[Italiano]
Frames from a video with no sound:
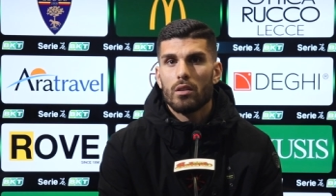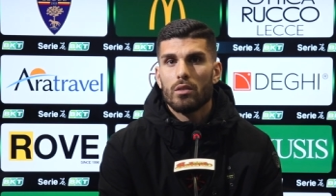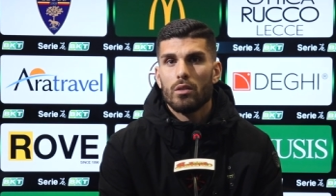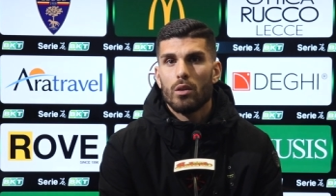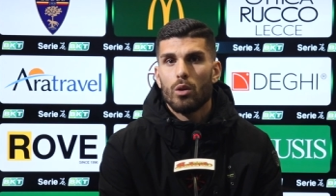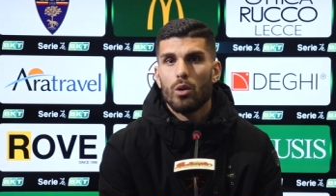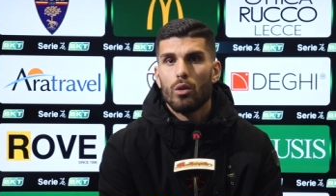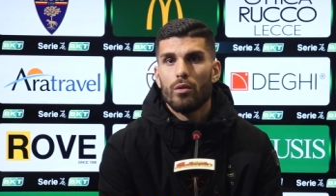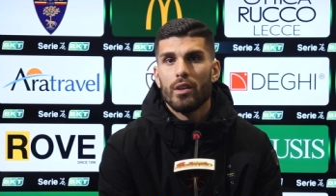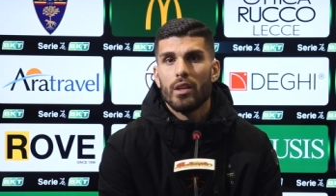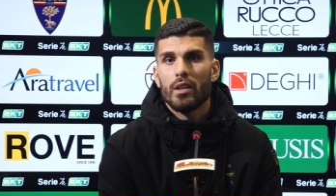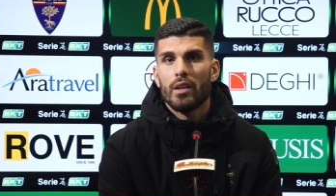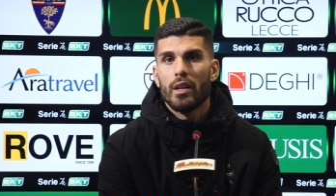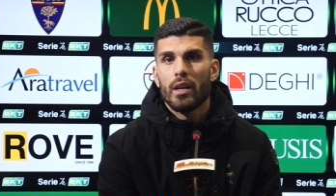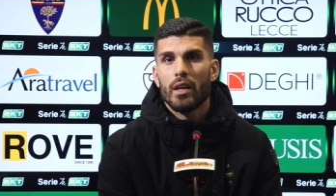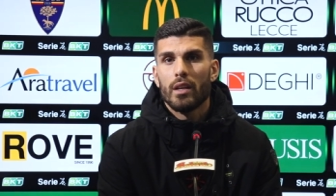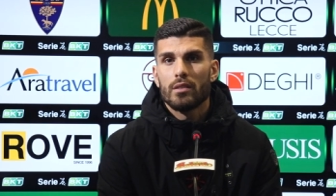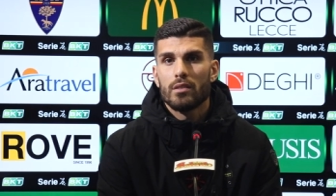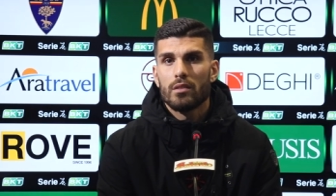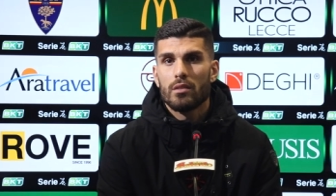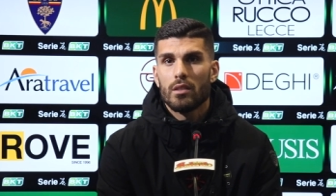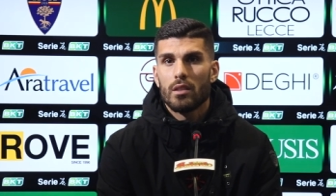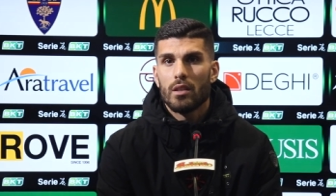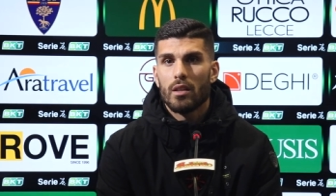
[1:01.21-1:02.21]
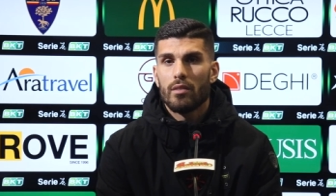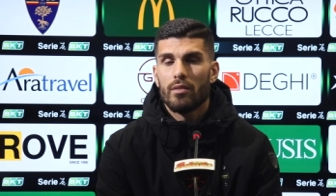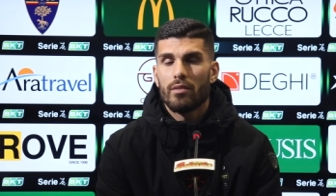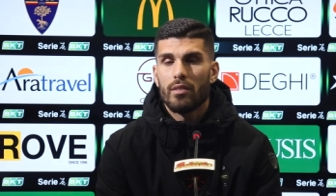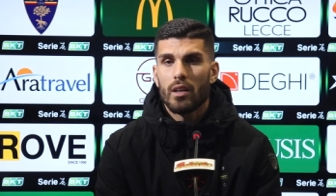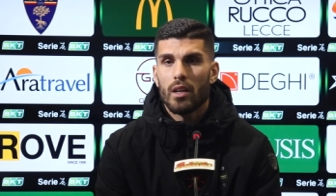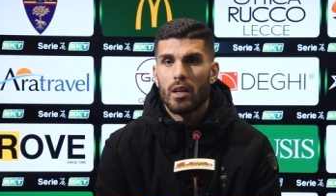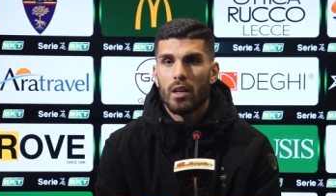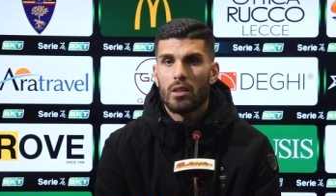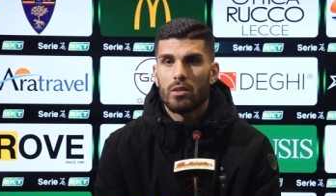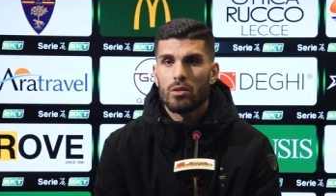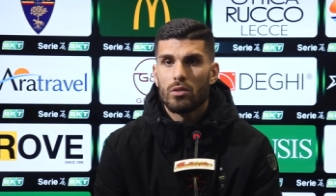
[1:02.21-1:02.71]
dei nuovi innesti che
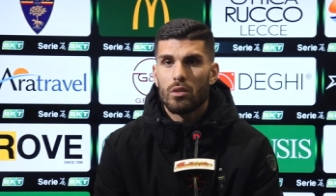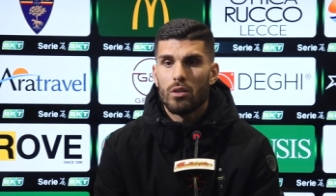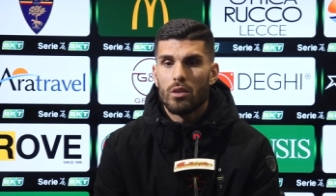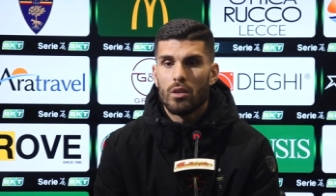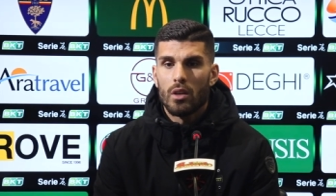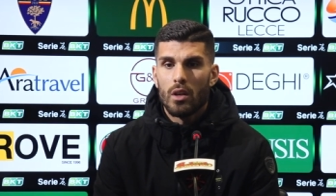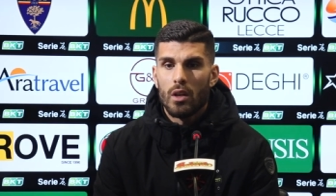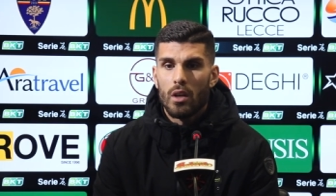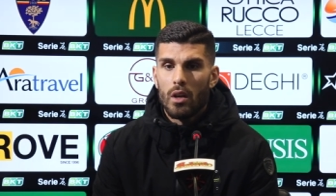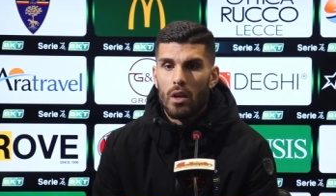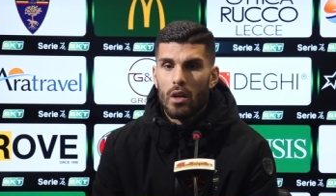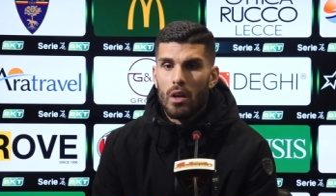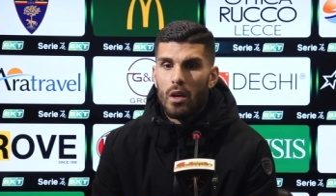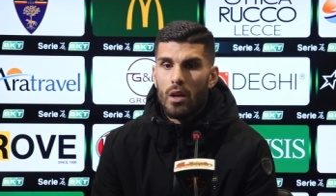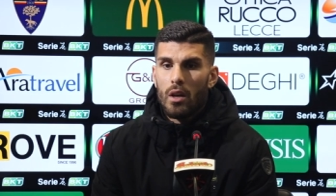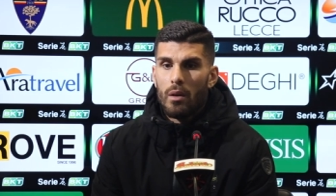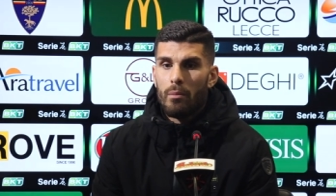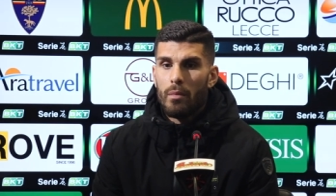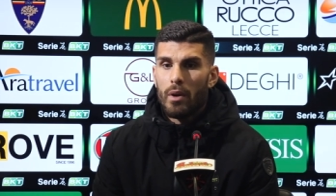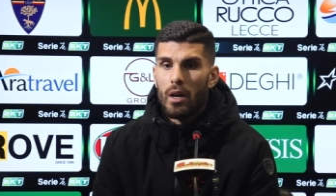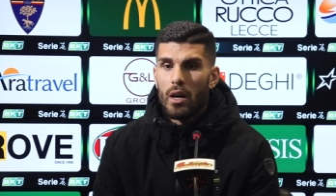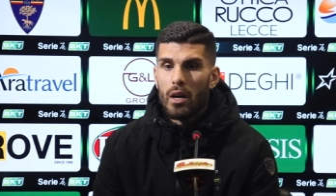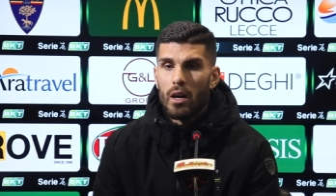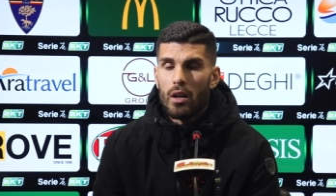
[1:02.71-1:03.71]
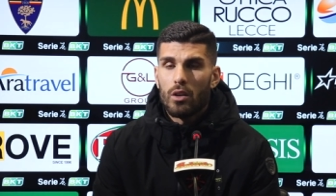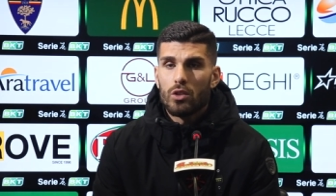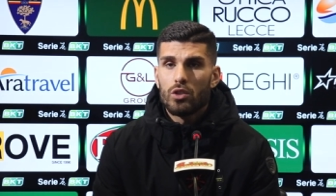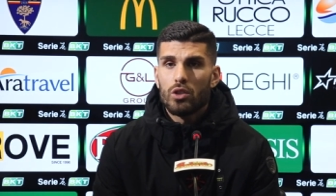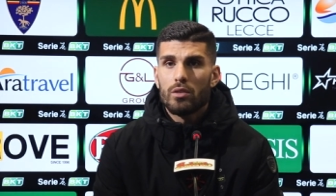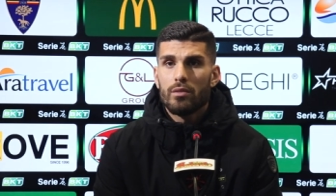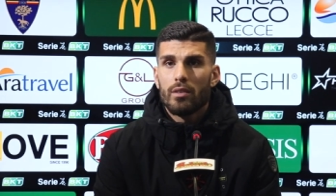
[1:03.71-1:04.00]
faranno, ma non ci